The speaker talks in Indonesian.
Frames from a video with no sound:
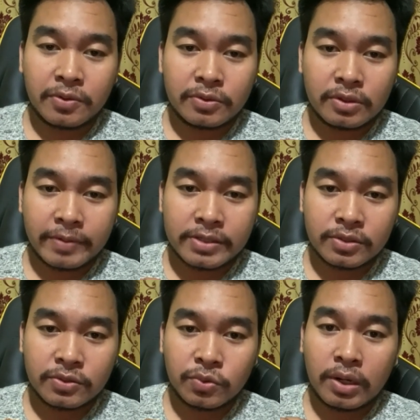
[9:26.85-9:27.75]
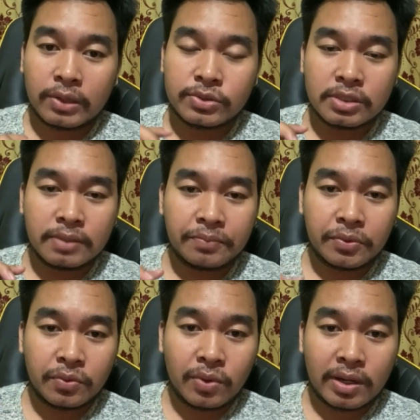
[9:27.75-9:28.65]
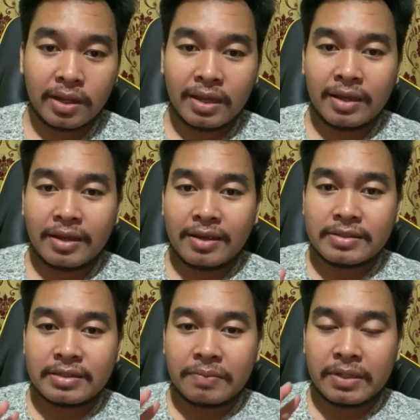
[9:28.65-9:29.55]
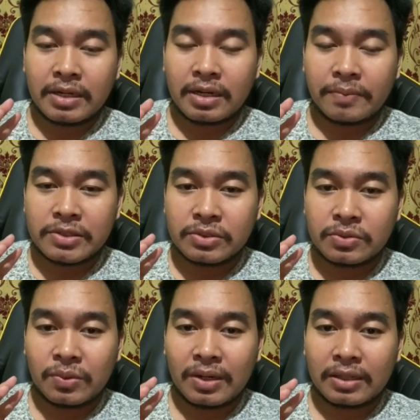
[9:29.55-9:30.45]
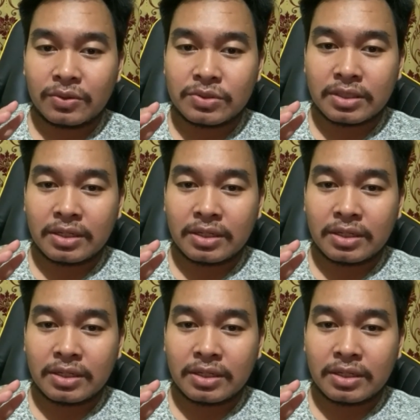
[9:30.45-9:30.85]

Boruto episode 262 sampai dengan episode 264